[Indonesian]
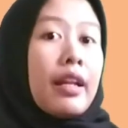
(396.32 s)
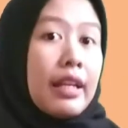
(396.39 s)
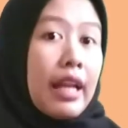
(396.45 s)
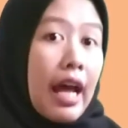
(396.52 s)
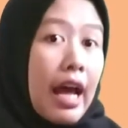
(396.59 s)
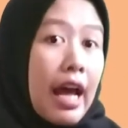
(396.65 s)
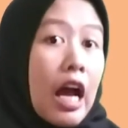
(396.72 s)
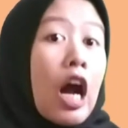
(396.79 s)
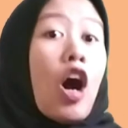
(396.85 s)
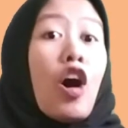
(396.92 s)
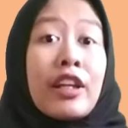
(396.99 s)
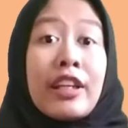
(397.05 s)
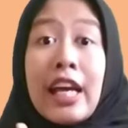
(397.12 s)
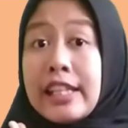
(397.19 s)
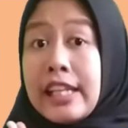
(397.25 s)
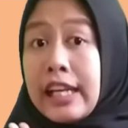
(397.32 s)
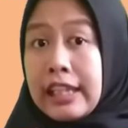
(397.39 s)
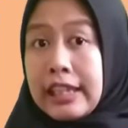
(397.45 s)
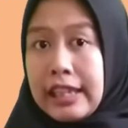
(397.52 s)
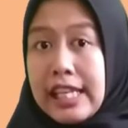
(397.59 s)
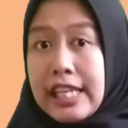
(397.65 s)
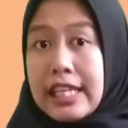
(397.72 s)
Nah, organ yang
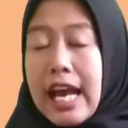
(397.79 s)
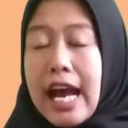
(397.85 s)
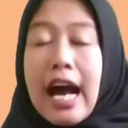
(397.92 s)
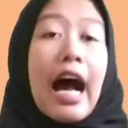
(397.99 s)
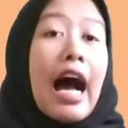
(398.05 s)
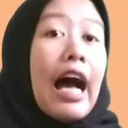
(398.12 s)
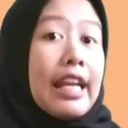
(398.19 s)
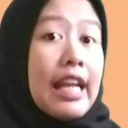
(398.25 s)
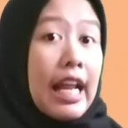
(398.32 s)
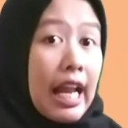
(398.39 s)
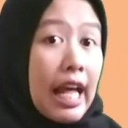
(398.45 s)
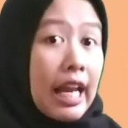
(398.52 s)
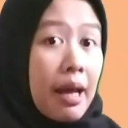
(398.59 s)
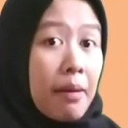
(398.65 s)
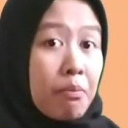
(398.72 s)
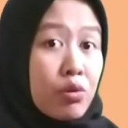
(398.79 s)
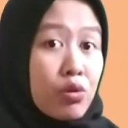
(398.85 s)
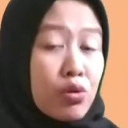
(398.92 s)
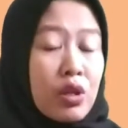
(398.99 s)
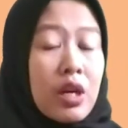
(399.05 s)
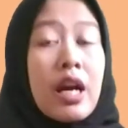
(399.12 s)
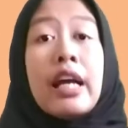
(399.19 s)
ketiga adalah
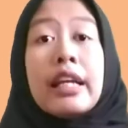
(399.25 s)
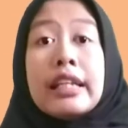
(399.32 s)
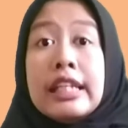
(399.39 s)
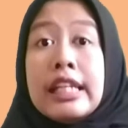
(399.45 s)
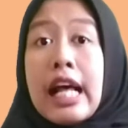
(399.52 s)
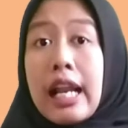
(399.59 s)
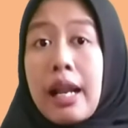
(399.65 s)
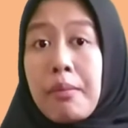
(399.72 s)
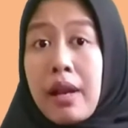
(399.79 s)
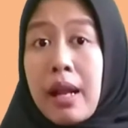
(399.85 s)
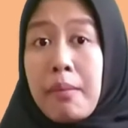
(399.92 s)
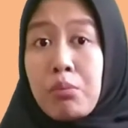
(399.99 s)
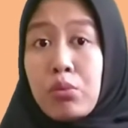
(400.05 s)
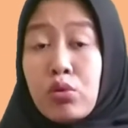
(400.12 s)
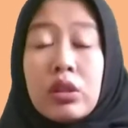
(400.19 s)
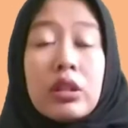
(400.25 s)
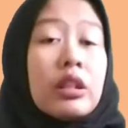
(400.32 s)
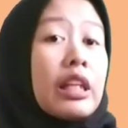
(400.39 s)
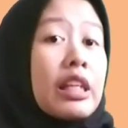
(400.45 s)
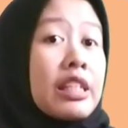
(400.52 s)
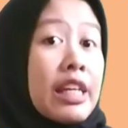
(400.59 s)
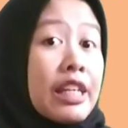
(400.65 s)
lambung. Di dalam lambung
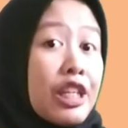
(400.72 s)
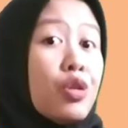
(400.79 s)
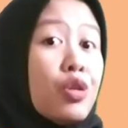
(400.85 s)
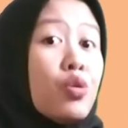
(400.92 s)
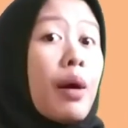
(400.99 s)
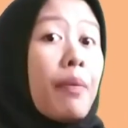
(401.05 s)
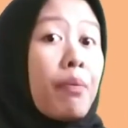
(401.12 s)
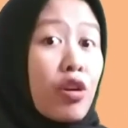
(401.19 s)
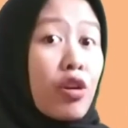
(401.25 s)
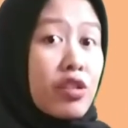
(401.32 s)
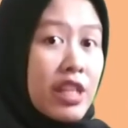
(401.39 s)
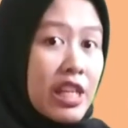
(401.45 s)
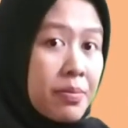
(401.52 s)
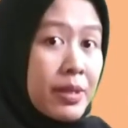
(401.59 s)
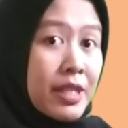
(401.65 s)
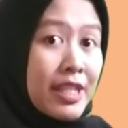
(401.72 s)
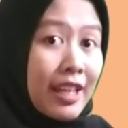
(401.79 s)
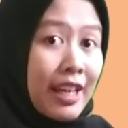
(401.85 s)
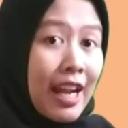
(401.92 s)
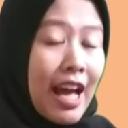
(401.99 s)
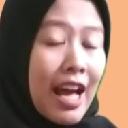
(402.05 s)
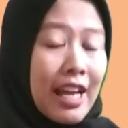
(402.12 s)
terjadi dua proses
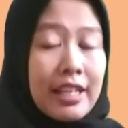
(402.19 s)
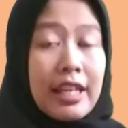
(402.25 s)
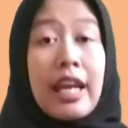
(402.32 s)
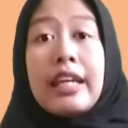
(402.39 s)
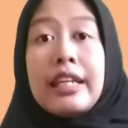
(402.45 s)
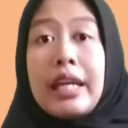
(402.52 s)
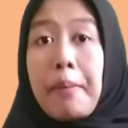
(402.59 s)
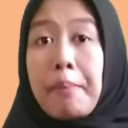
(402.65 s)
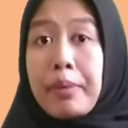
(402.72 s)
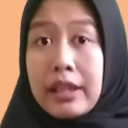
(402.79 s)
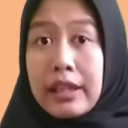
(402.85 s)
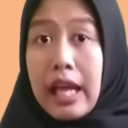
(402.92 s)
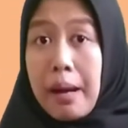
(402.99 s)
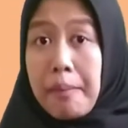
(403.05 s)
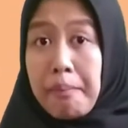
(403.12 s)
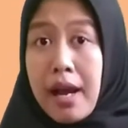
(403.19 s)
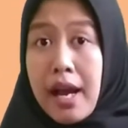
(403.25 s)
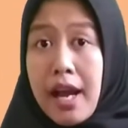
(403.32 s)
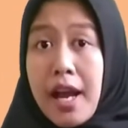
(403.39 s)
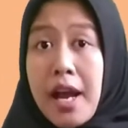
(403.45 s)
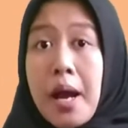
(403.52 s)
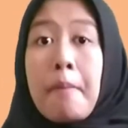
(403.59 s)
pencernaan. Yang
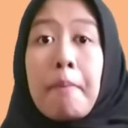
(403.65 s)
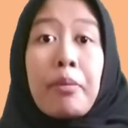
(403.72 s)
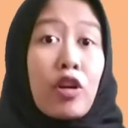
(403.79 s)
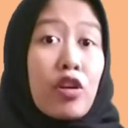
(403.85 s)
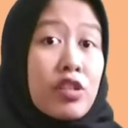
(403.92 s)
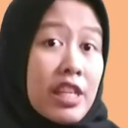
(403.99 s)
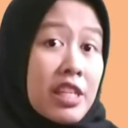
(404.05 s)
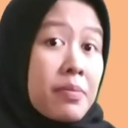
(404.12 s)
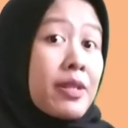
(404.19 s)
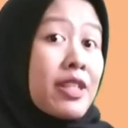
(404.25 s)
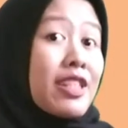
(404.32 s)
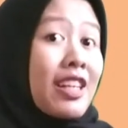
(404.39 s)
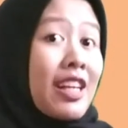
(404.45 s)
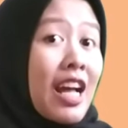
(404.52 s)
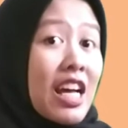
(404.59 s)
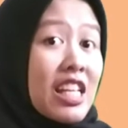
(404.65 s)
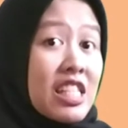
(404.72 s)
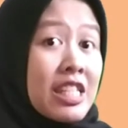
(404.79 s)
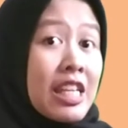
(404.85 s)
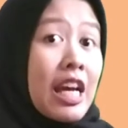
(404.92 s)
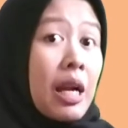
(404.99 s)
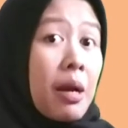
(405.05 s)
pertama, proses pencernaan
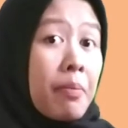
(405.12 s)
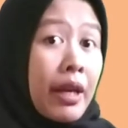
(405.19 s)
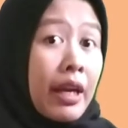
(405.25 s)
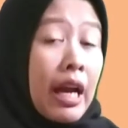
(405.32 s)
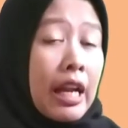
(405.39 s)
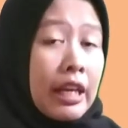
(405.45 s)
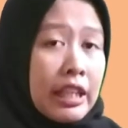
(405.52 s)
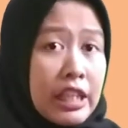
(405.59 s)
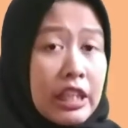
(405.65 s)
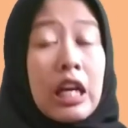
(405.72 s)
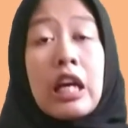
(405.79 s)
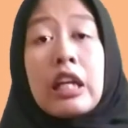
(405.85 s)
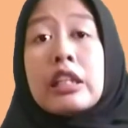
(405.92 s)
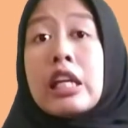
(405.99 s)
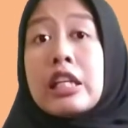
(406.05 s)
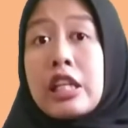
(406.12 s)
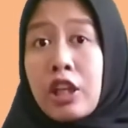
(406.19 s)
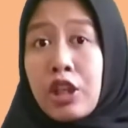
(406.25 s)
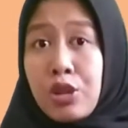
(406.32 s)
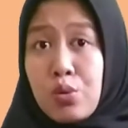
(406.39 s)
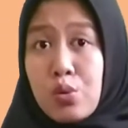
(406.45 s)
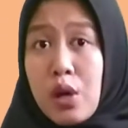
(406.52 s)
secara mekanik dan yang
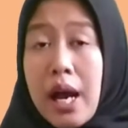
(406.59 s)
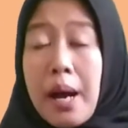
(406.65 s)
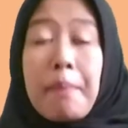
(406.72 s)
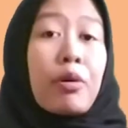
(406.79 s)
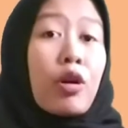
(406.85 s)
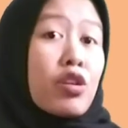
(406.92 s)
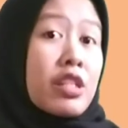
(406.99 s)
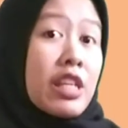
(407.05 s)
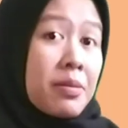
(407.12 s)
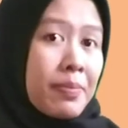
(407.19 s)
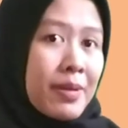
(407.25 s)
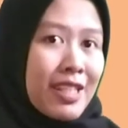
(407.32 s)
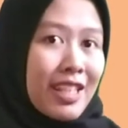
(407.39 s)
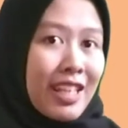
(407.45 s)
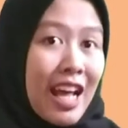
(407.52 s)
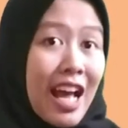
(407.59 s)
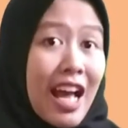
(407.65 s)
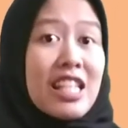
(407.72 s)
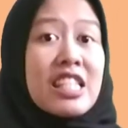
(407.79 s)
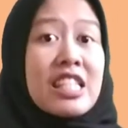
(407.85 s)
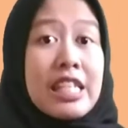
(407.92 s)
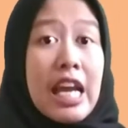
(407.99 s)
kedua, proses
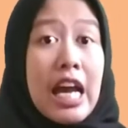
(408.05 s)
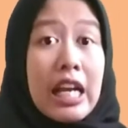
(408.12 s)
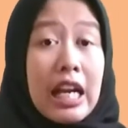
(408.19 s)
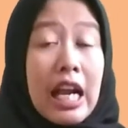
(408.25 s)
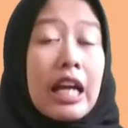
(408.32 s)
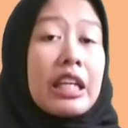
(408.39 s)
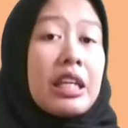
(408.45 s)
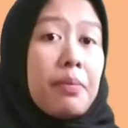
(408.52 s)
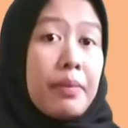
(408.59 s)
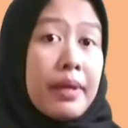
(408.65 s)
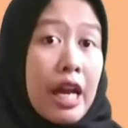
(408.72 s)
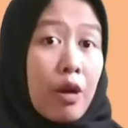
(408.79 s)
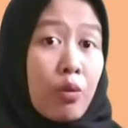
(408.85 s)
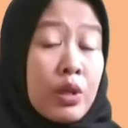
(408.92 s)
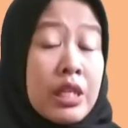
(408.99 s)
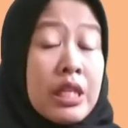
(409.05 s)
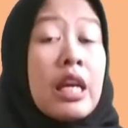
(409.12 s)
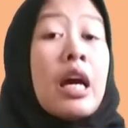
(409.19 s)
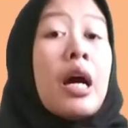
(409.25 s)
pencernaan secara kimiawi.